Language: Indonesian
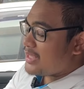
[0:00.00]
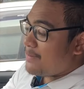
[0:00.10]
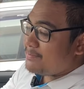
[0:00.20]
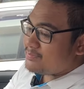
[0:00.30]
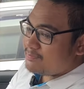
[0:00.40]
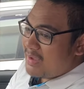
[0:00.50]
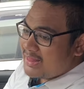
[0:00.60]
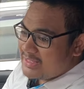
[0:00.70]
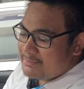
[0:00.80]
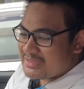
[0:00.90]
yang
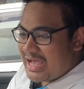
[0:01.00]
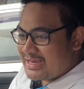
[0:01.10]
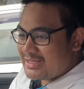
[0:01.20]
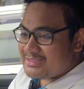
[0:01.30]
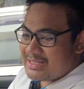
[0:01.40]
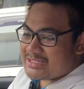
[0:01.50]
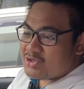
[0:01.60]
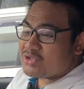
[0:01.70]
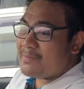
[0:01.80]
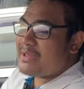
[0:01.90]
paling menarik jadi
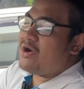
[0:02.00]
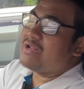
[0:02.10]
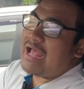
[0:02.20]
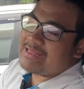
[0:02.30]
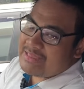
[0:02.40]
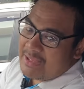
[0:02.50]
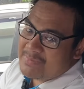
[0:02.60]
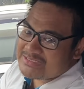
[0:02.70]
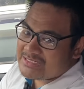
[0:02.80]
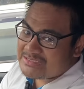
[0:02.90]
sorotan banyak orang adalah
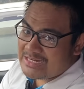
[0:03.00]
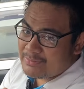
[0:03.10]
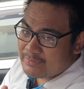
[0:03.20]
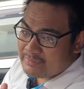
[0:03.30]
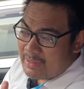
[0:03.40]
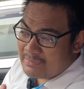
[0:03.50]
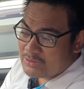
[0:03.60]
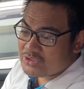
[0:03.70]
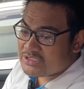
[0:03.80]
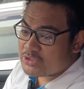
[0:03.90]
mesin 1600
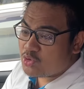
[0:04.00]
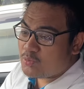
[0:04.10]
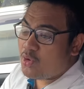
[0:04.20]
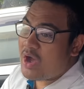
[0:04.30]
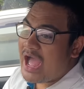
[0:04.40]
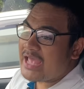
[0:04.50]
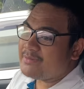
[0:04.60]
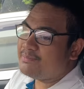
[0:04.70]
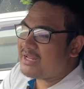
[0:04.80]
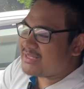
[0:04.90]
cc turbo
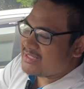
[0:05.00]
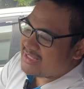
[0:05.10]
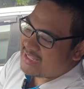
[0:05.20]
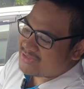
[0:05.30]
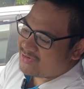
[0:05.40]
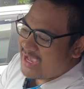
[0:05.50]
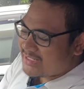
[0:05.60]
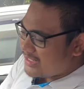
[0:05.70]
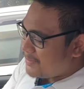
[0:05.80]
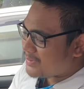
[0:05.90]
hybrid gitu
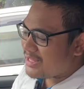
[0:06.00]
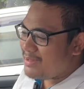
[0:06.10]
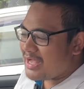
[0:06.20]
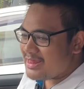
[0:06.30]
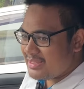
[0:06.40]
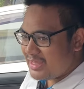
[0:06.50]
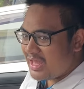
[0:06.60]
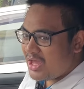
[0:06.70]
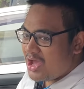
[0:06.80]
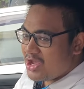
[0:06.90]
karena ini pertama kalinya
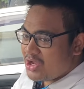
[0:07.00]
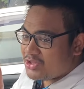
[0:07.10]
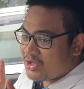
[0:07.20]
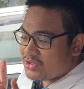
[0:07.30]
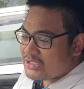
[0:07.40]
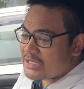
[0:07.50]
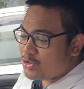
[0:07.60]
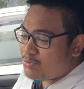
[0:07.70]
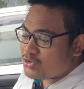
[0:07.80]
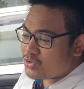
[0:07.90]
Indonesia tuh
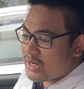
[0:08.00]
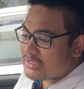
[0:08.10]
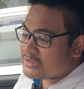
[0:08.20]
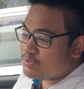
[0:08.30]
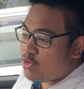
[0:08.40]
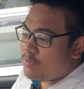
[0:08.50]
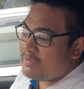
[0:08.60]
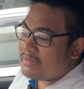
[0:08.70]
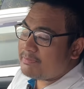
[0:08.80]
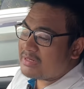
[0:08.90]
meluncurkan
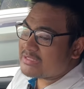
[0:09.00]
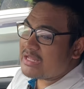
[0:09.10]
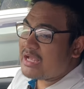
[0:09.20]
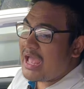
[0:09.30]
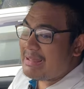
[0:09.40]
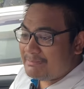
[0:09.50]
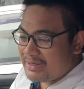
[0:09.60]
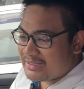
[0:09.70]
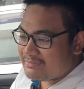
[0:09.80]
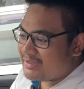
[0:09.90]
mobil bertenaga
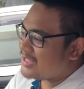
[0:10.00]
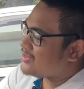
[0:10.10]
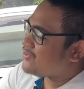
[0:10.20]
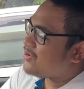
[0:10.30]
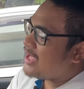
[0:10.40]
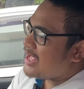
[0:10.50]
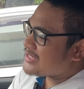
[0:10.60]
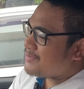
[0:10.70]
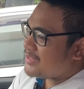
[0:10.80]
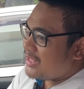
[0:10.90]
hybrid gitu
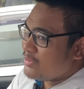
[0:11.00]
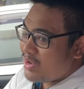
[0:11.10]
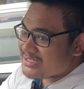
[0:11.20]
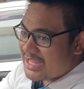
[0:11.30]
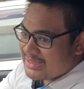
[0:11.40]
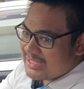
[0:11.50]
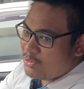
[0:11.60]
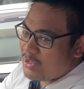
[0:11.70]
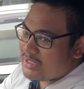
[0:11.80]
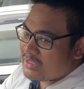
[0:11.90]
sebenarnya di luar sana di
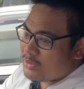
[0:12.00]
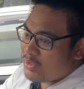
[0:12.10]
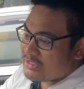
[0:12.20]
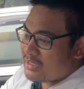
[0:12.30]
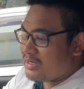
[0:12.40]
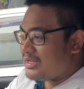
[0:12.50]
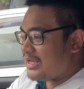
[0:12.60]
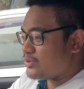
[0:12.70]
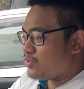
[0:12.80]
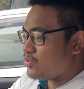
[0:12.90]
luar di luar negeri
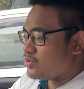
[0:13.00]
itu